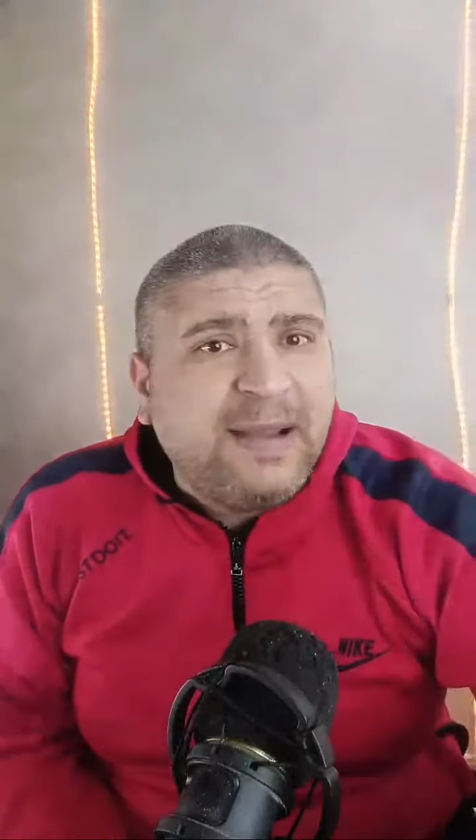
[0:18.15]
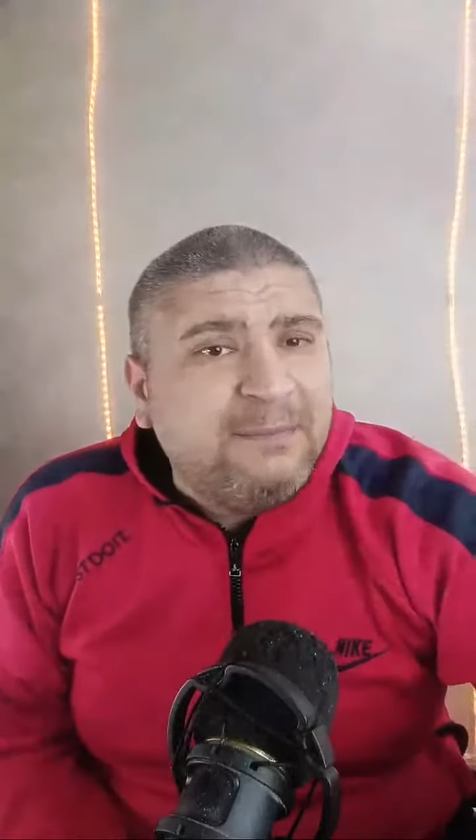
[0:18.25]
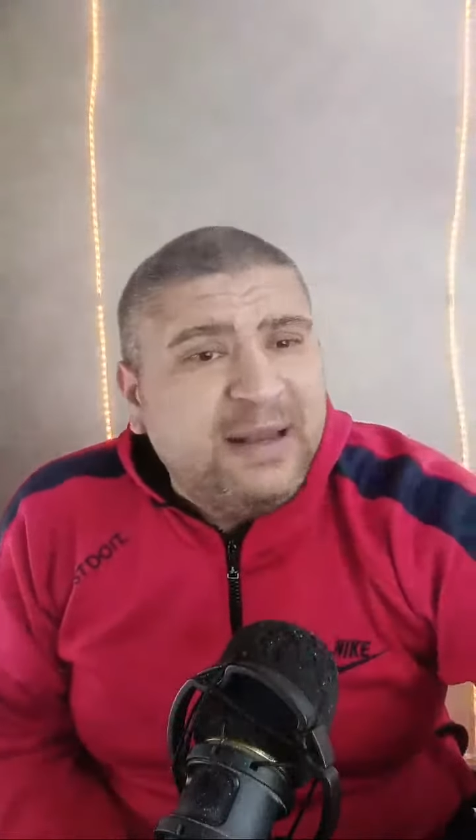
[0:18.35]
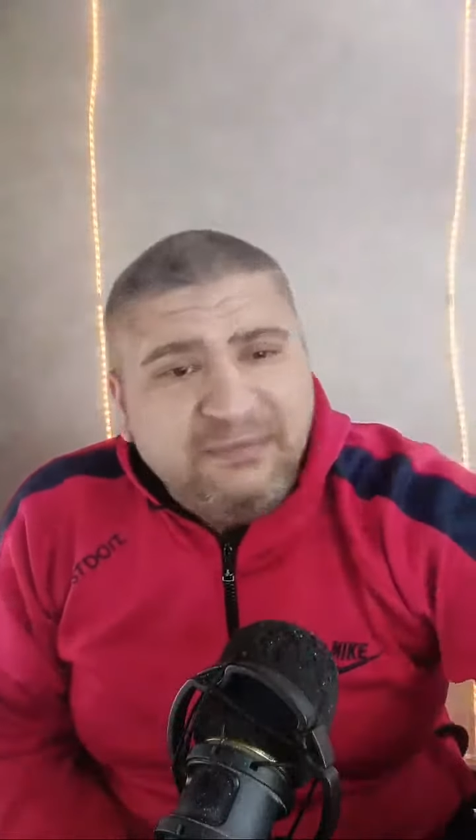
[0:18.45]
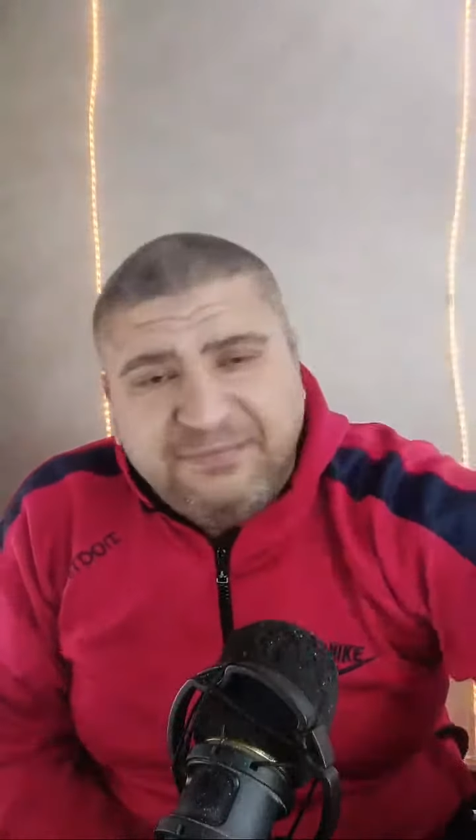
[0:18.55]

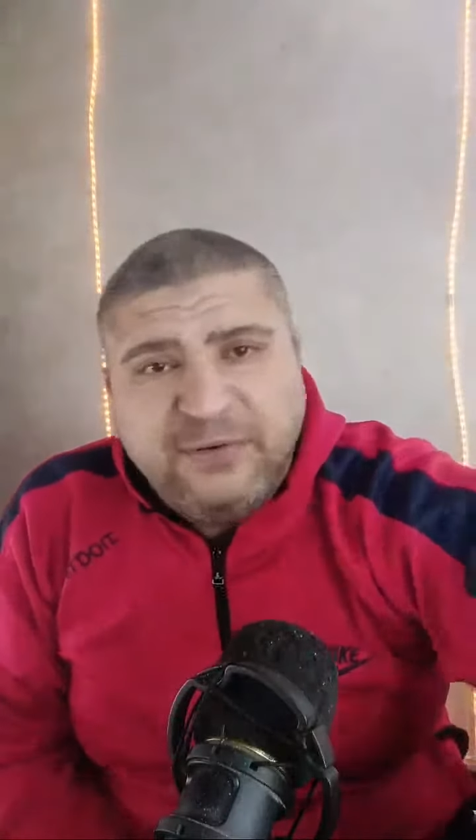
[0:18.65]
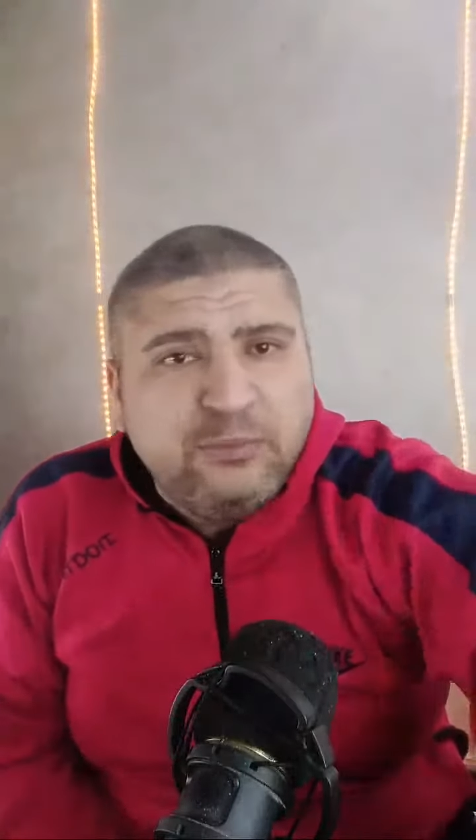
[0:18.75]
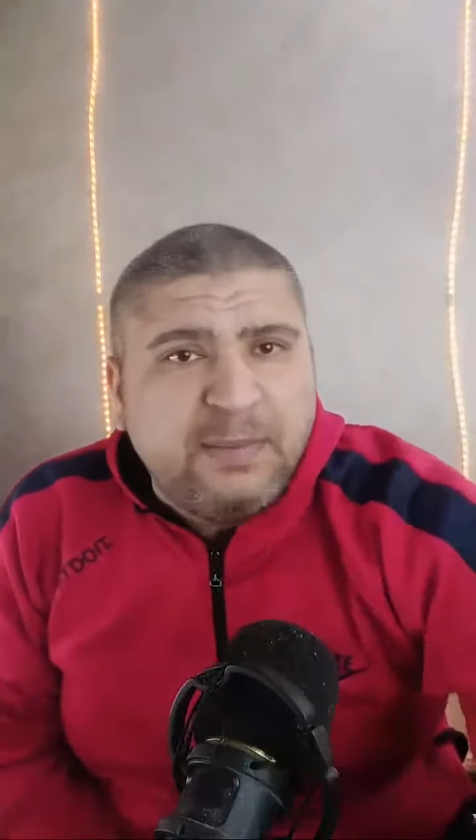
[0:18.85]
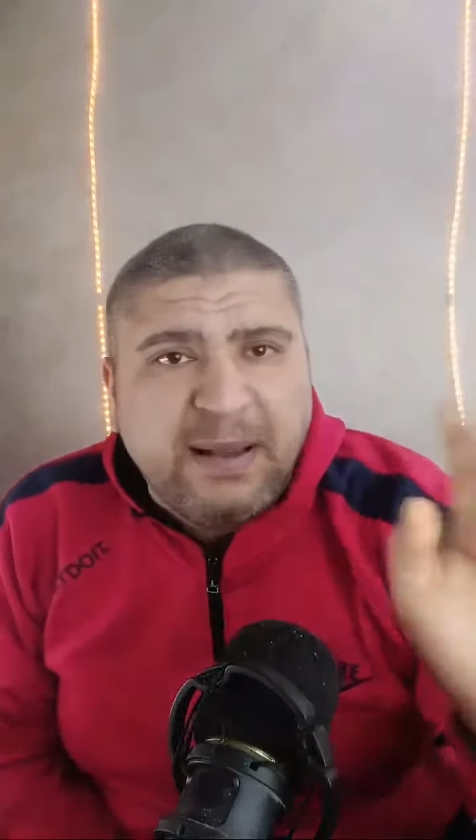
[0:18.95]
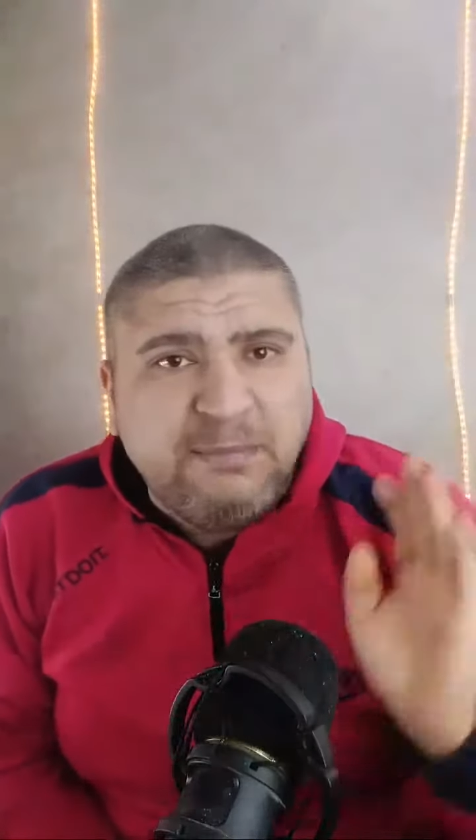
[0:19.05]
مكملين في اللي
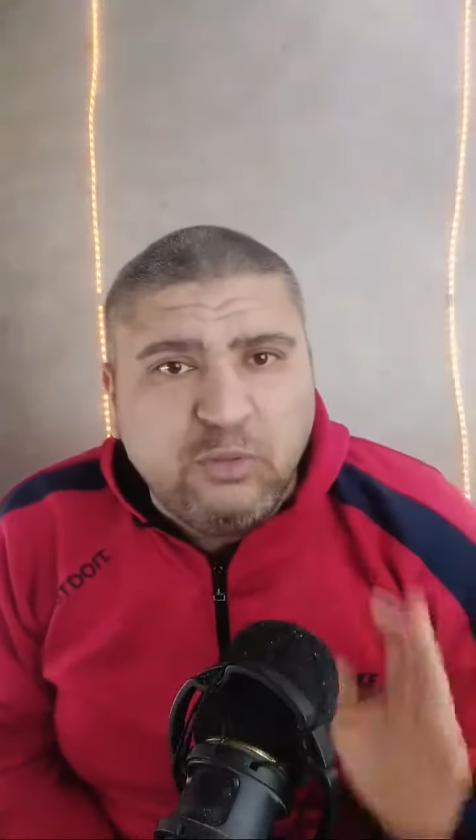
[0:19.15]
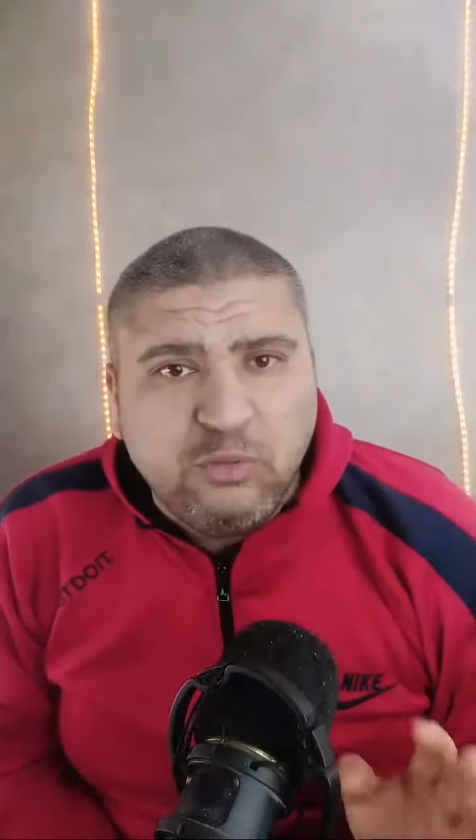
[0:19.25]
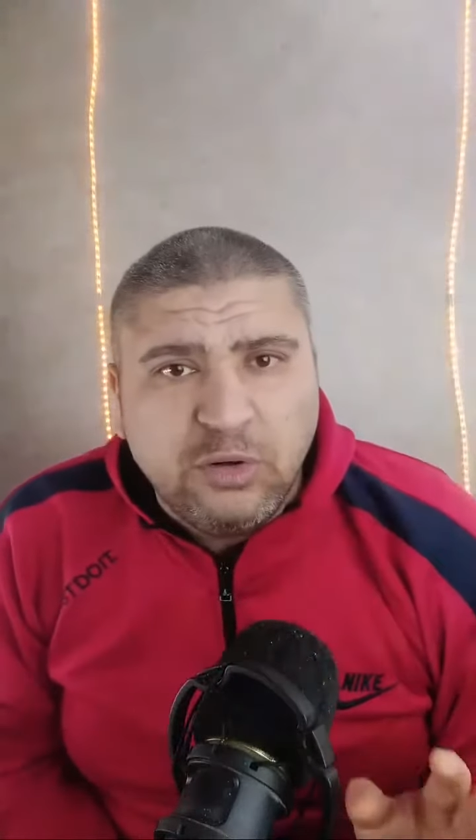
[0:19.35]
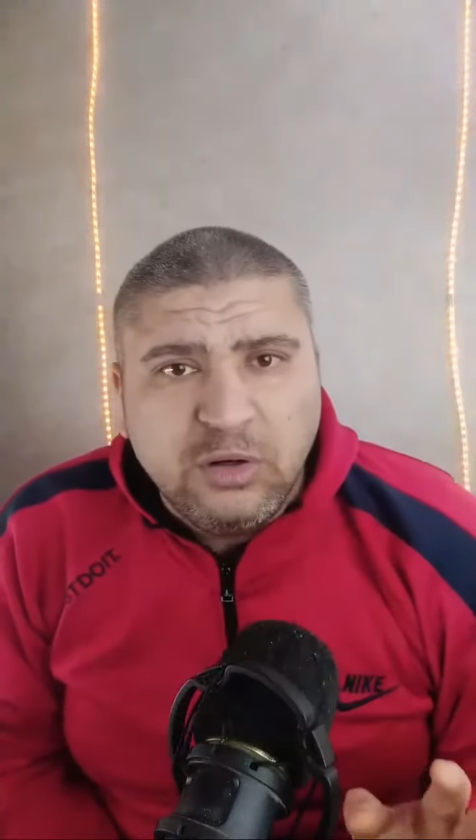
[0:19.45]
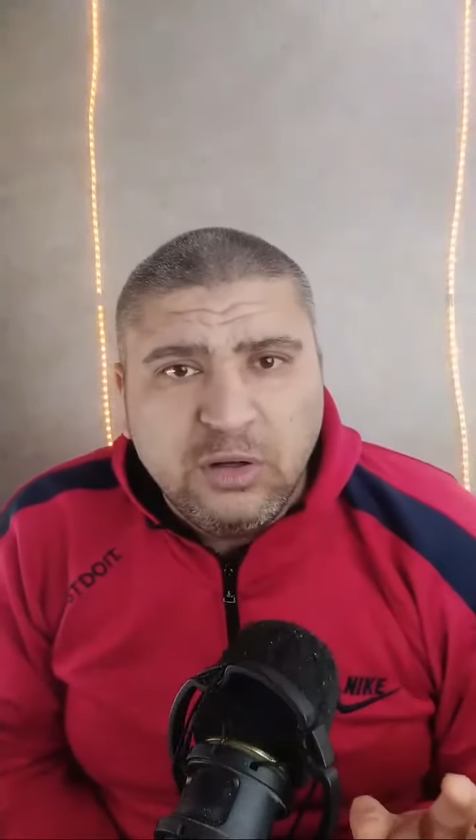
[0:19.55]
هم بيعملوه